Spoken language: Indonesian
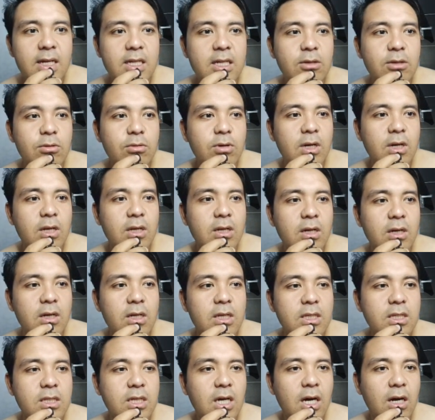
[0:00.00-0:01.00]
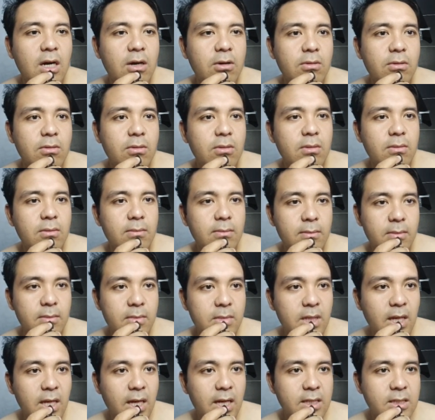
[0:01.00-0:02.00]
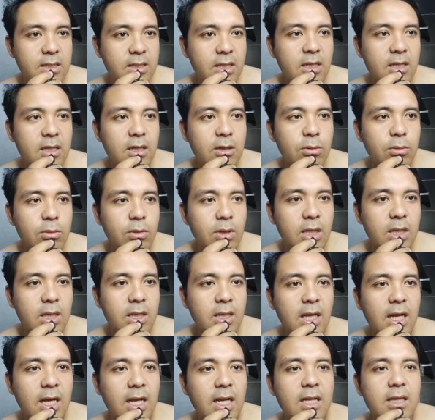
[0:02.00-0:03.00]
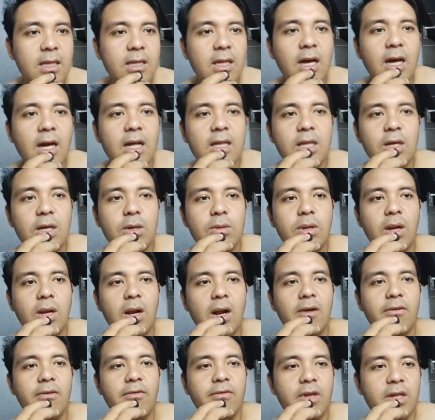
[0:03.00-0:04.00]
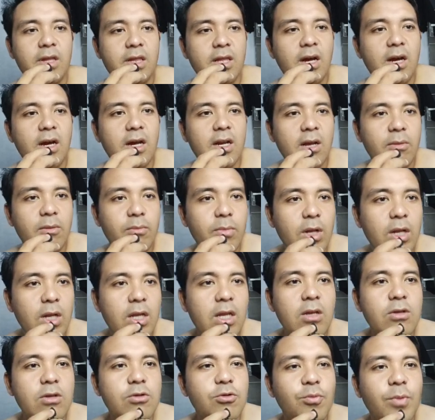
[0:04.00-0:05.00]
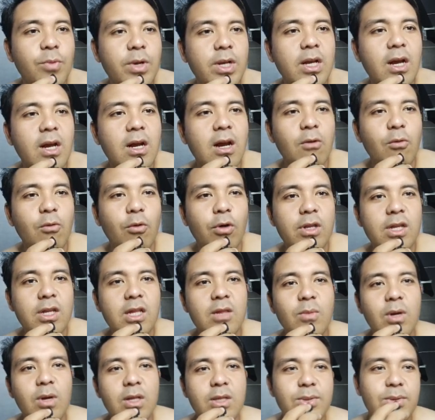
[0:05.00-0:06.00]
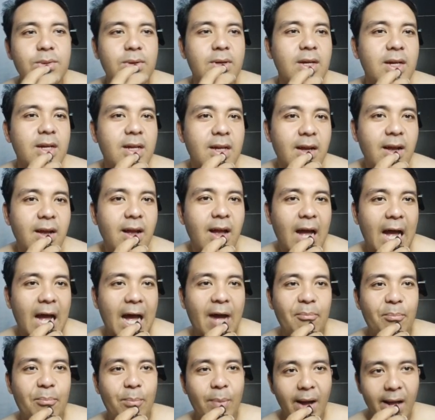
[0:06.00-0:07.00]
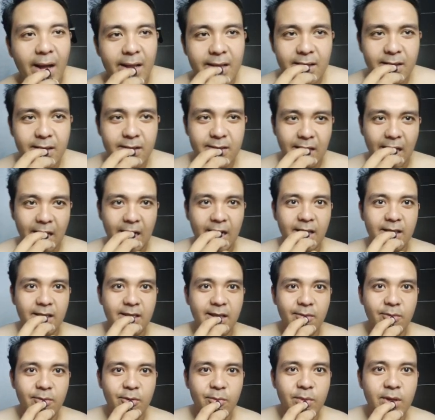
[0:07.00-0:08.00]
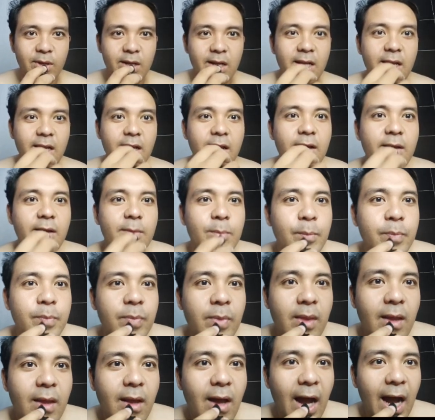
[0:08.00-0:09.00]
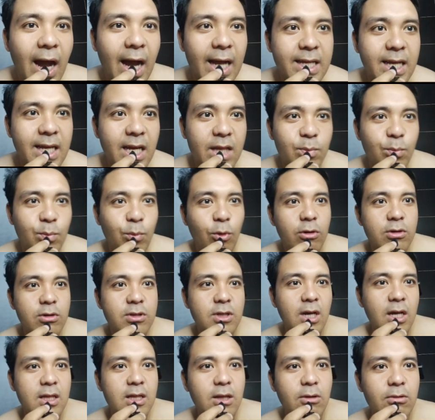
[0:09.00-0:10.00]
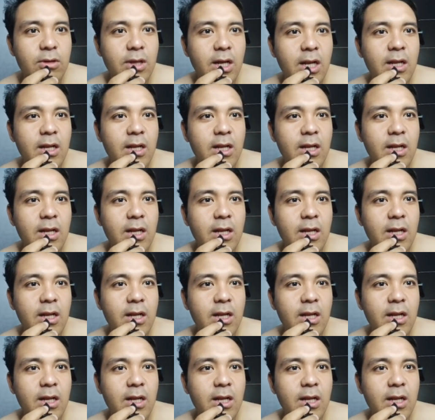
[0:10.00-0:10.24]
Kita tukerin ke hijau. Nice, kita tukerin talenta atau draft. Kita akan ambil. Ih, sumpah ini kagak worth it banget, cuy. Apaan talenta memilih ayat box atau